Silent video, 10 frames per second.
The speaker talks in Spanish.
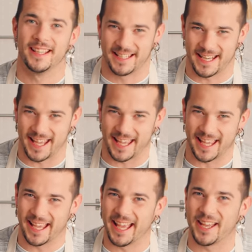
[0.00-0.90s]

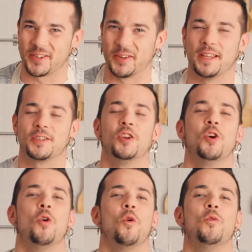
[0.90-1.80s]
Sí, eso es.
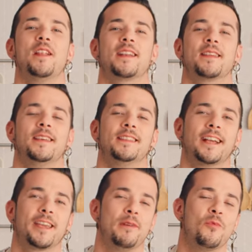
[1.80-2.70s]
Una
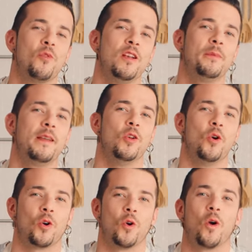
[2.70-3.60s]
receta que me vuelve
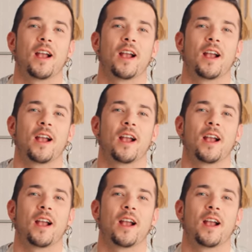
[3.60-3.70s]
loco.